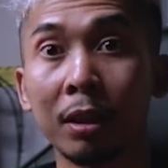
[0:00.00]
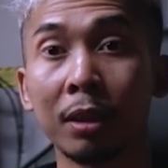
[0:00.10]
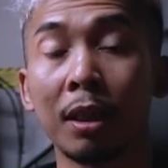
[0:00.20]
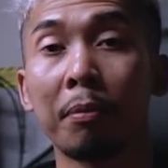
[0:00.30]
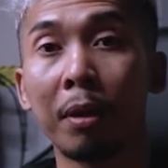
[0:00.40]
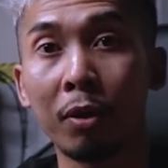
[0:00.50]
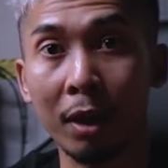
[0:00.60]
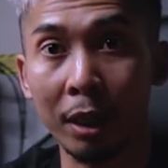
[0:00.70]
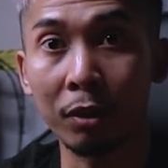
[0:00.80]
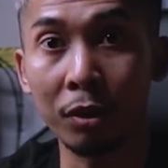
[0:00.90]
sesama
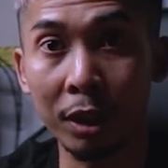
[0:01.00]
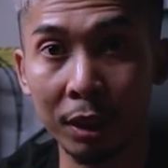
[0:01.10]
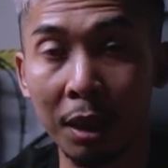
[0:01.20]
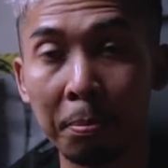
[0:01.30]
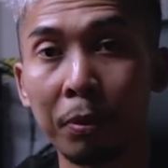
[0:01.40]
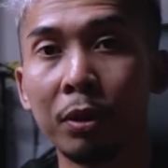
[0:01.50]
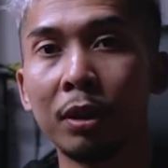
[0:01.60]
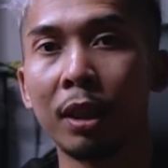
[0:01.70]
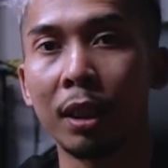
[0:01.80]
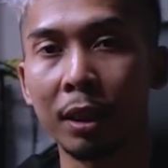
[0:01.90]
orang Indonesia pun
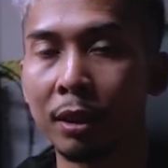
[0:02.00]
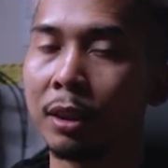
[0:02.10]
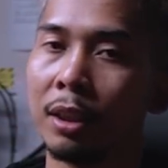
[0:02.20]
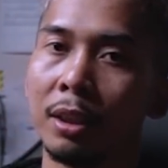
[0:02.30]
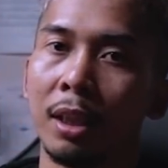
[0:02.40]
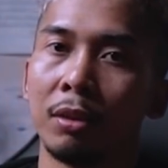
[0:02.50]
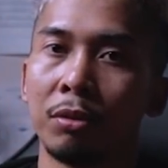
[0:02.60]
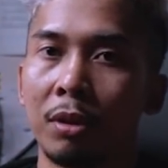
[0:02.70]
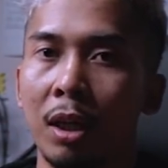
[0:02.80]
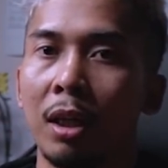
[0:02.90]
yang rese yang
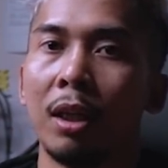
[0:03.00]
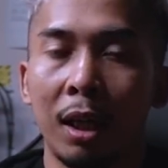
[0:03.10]
suka